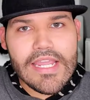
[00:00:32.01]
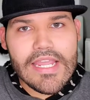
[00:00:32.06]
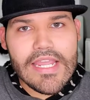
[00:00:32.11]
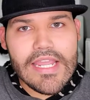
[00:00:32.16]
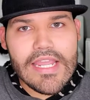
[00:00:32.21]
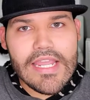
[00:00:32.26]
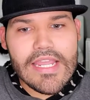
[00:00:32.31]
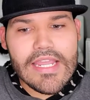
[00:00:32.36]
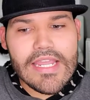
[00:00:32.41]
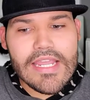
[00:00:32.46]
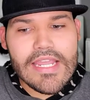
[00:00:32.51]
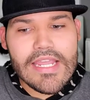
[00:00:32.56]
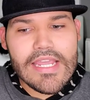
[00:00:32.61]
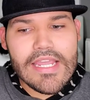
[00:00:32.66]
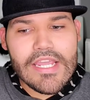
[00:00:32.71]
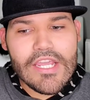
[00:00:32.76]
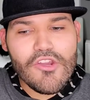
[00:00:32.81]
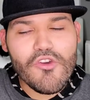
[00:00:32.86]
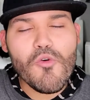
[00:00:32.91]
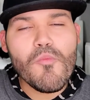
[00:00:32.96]

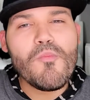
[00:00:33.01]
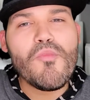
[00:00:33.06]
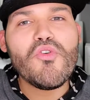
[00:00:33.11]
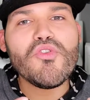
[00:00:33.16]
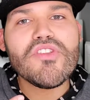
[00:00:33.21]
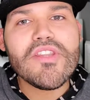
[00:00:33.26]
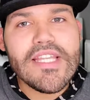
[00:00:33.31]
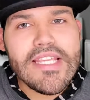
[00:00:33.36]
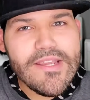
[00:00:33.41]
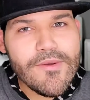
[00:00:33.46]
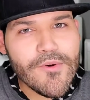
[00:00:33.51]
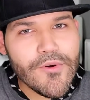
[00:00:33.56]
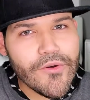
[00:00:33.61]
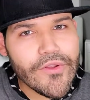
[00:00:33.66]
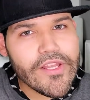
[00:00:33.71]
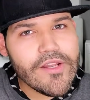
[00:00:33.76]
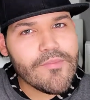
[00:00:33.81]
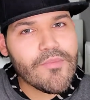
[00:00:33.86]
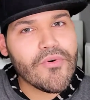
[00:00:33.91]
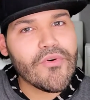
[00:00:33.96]
y, y un motivo
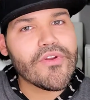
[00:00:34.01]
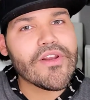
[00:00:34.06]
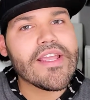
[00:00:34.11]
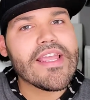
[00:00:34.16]
del por